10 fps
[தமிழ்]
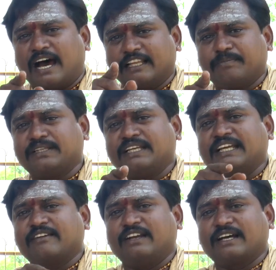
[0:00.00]
அதை பற்றி
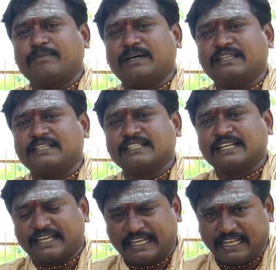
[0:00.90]
நீங்கள் விளக்கமாக
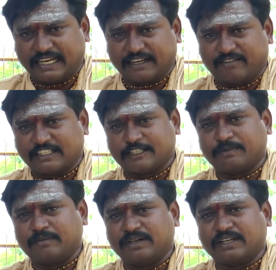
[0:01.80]
தெரிஞ்சுக்க கீழே இருக்கிற
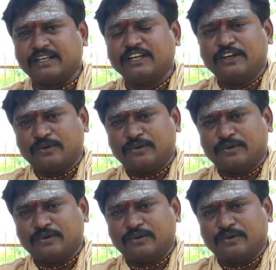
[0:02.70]
வாட்ஸ்அப் நம்பருக்கு